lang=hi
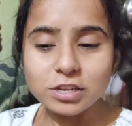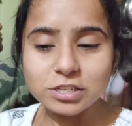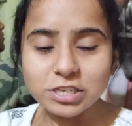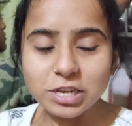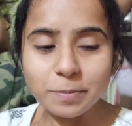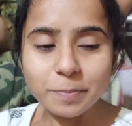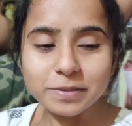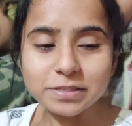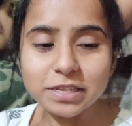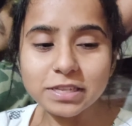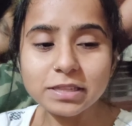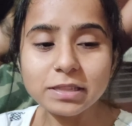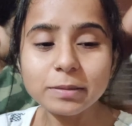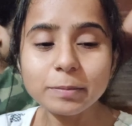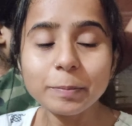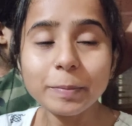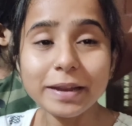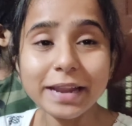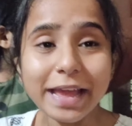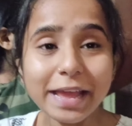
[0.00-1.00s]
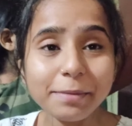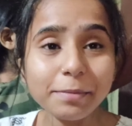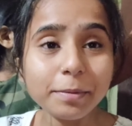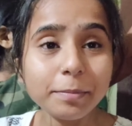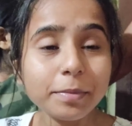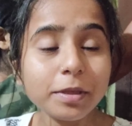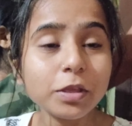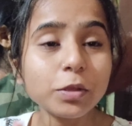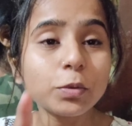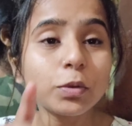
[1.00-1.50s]
वो आज नहीं पसंद बनाई
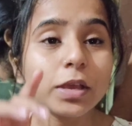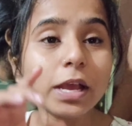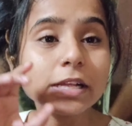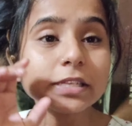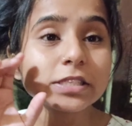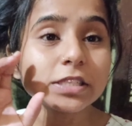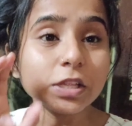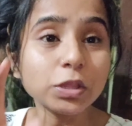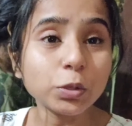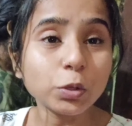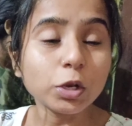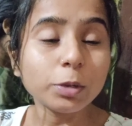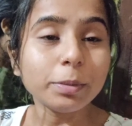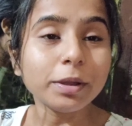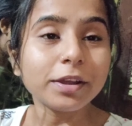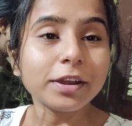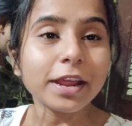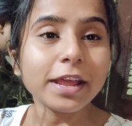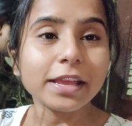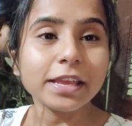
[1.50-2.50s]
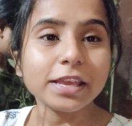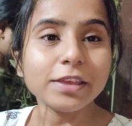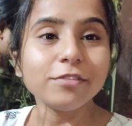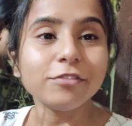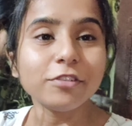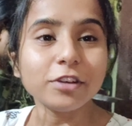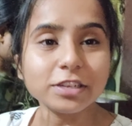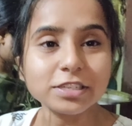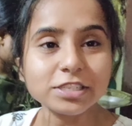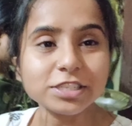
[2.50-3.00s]
मम्मी क्योंकि आज तंदूरी में ट्राई की
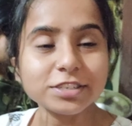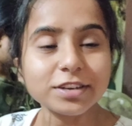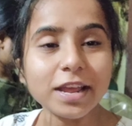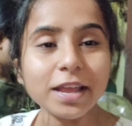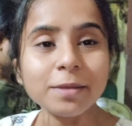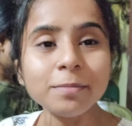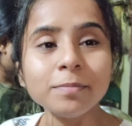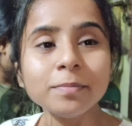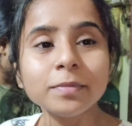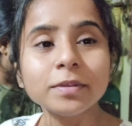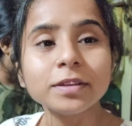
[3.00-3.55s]
फर्स्ट टाइम